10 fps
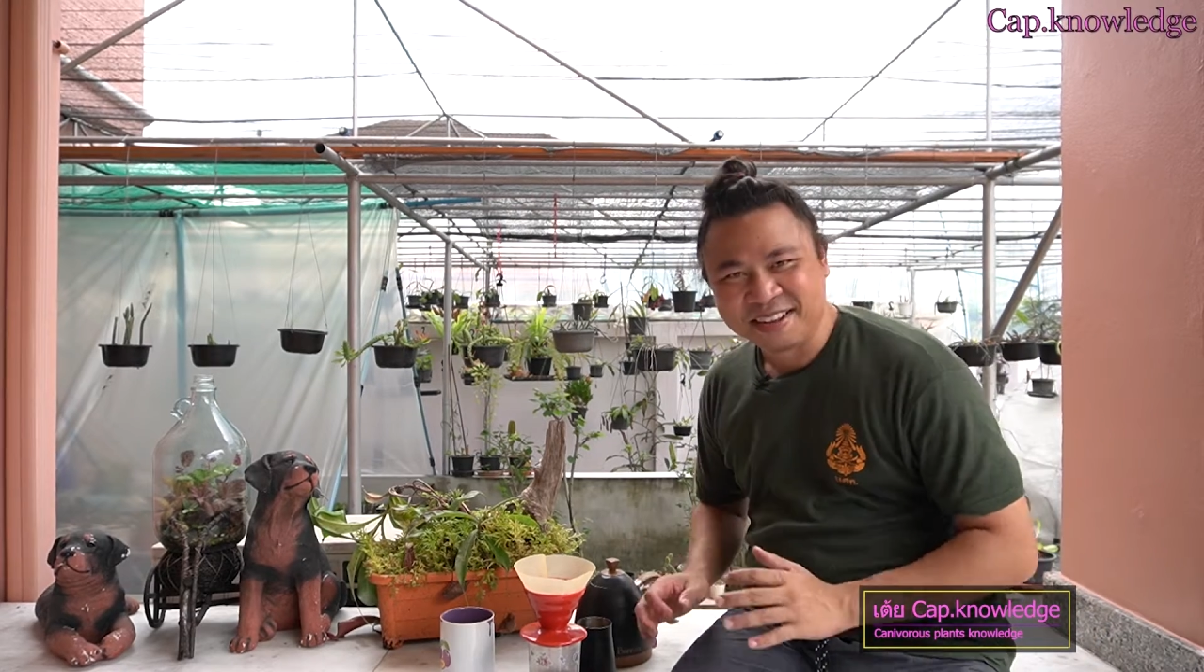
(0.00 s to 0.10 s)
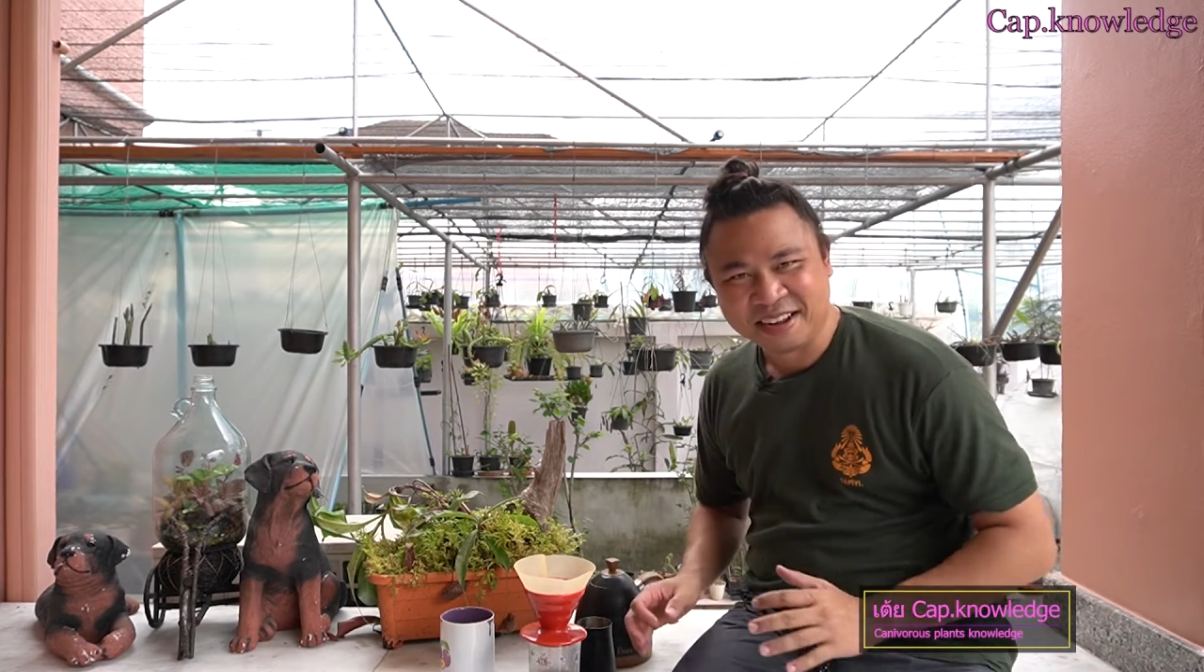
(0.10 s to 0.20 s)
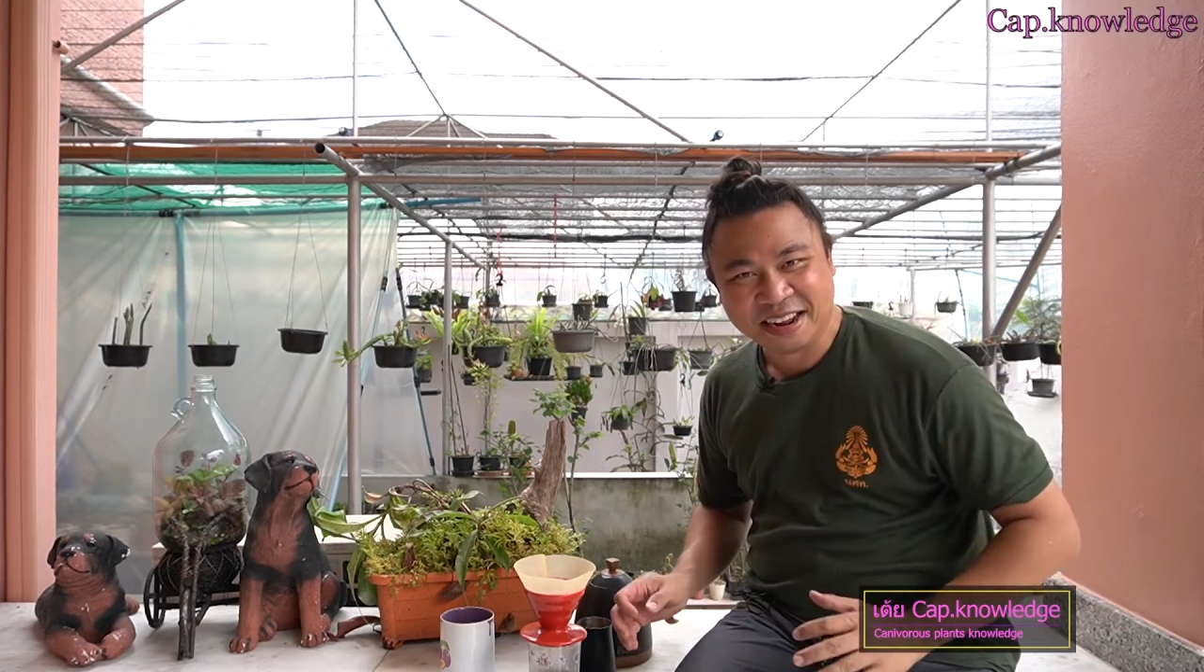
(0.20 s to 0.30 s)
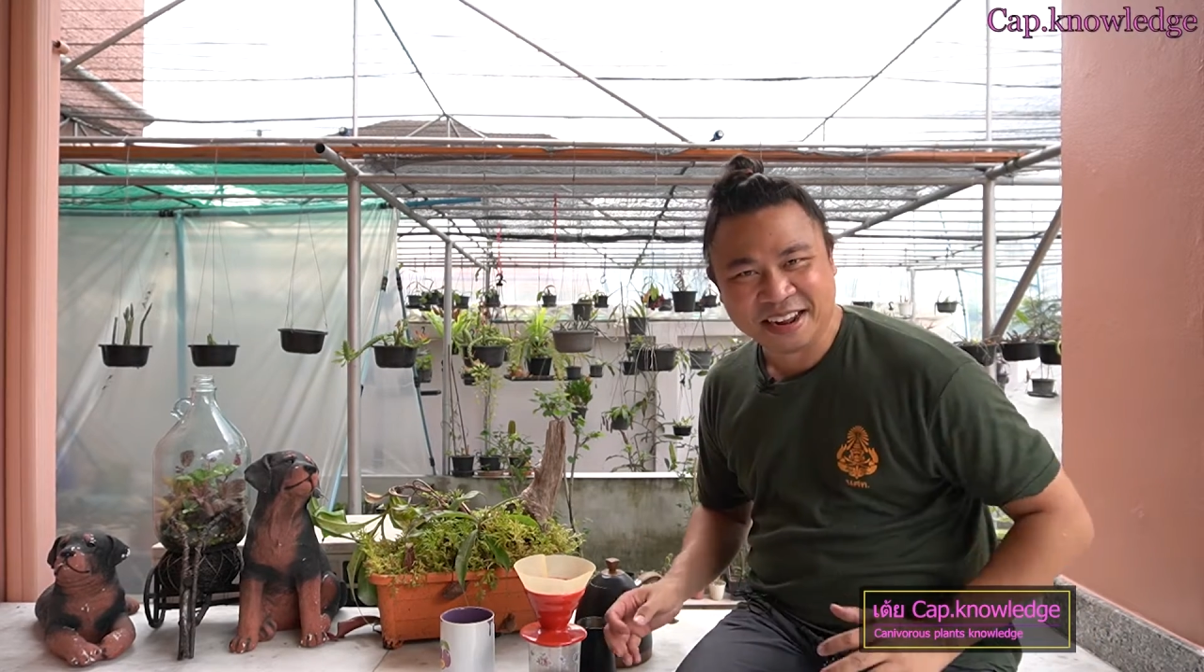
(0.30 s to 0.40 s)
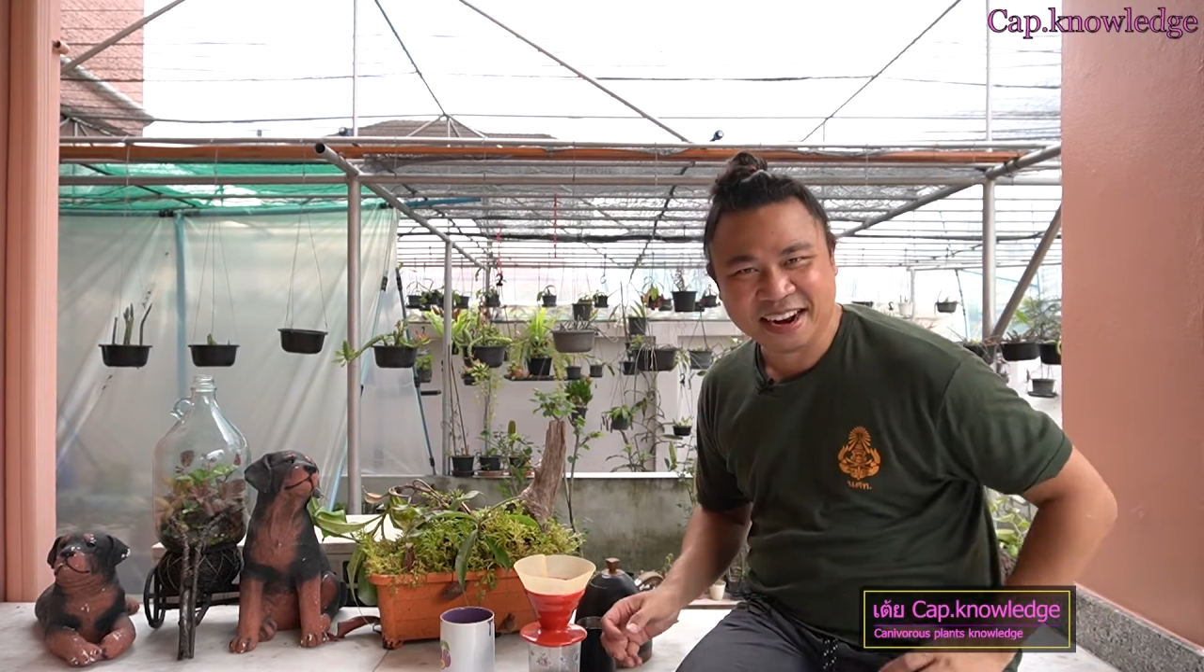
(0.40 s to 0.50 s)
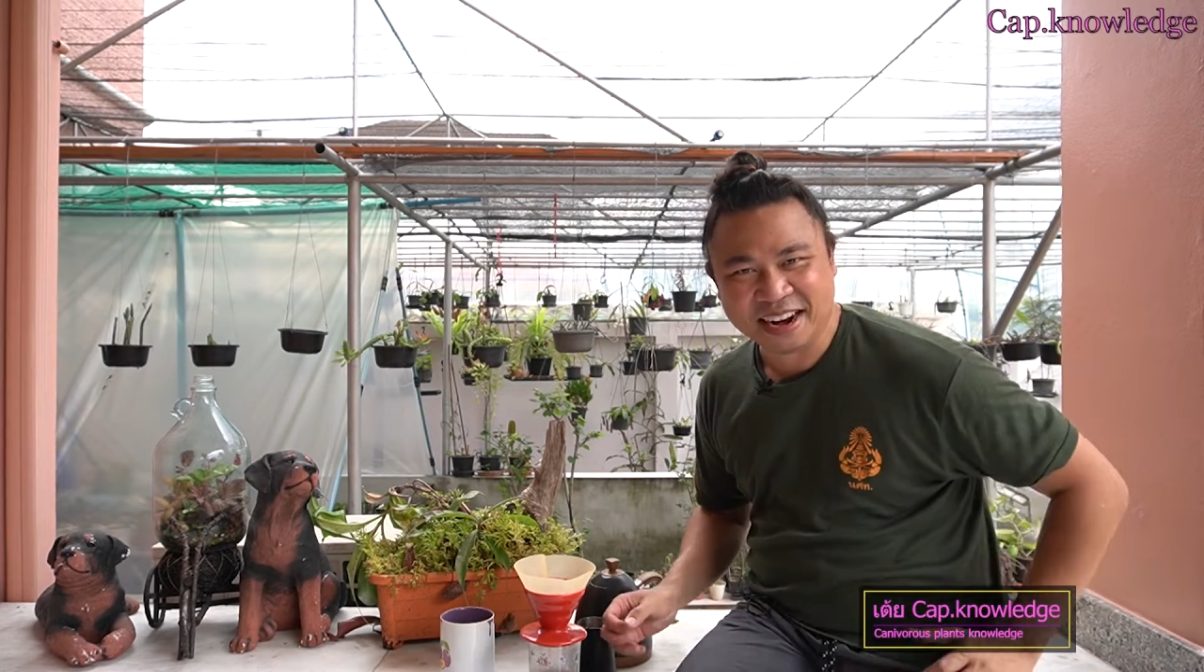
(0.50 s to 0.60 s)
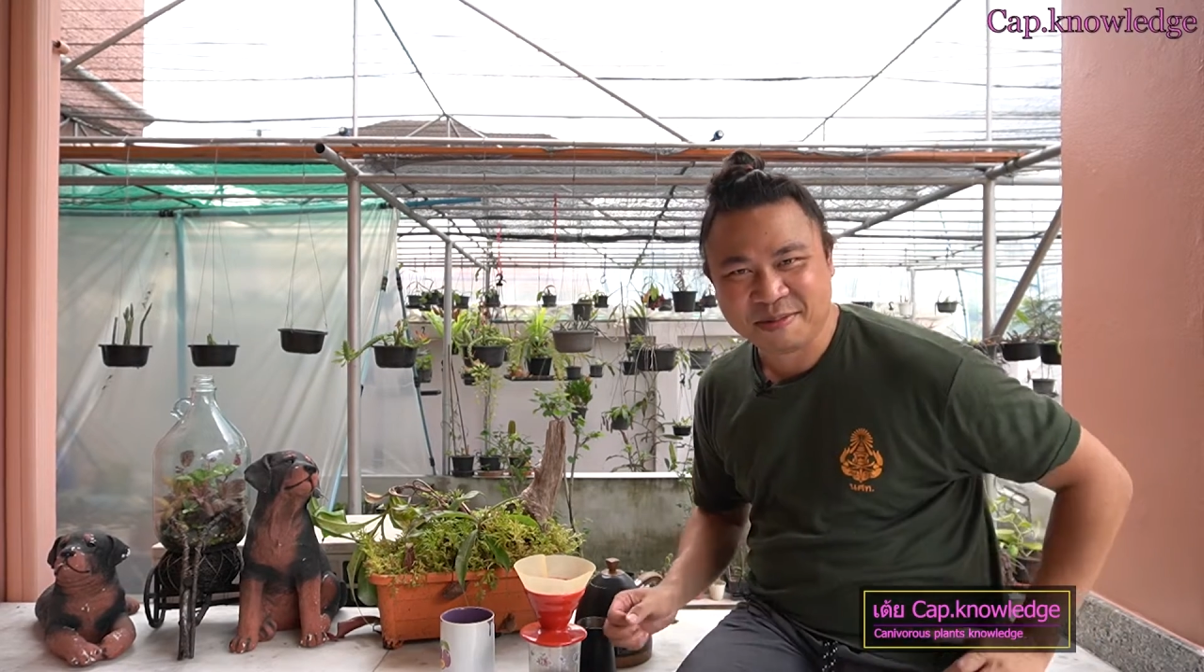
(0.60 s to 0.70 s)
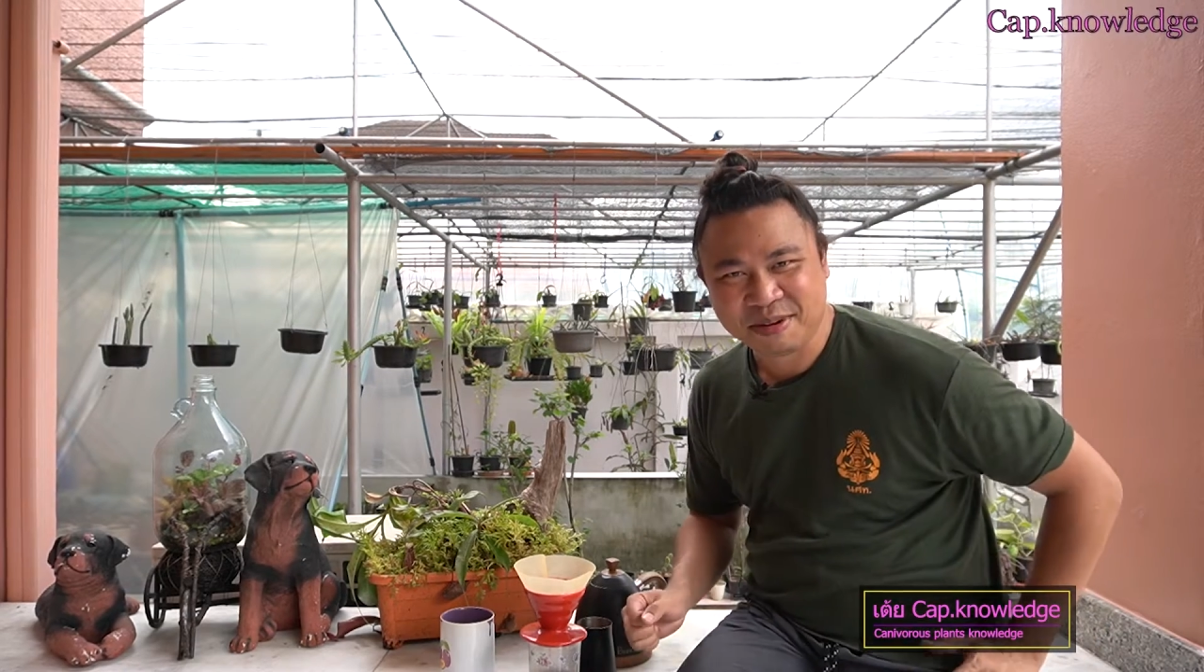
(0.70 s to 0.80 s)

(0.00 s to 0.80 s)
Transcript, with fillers: พอดีกำลังดิ